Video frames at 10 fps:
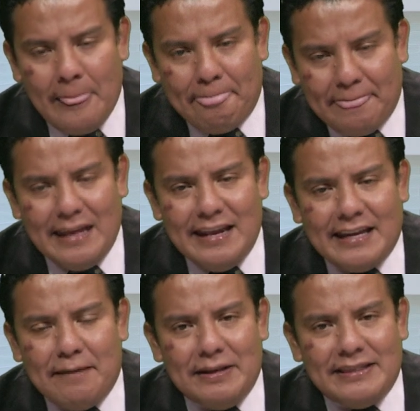tienen
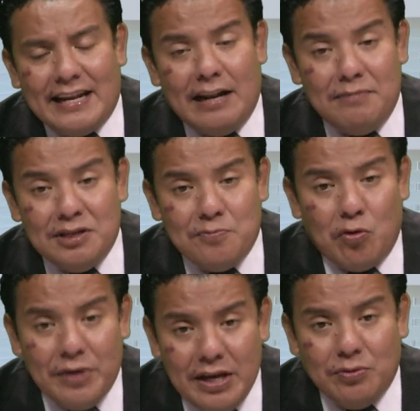que meter el mismo
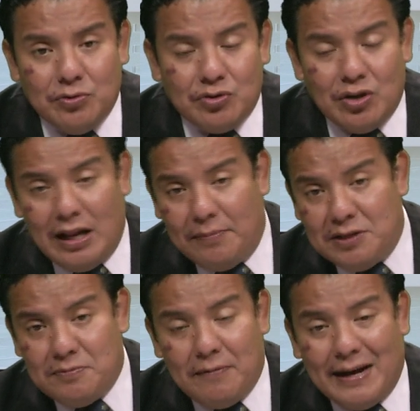virus, la
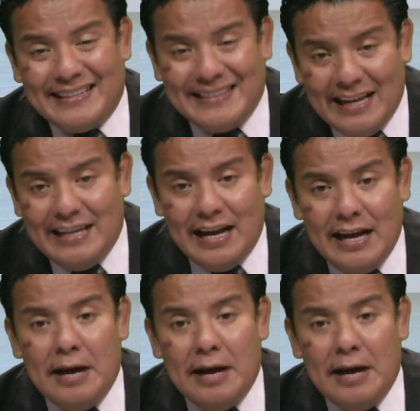misma bacteria,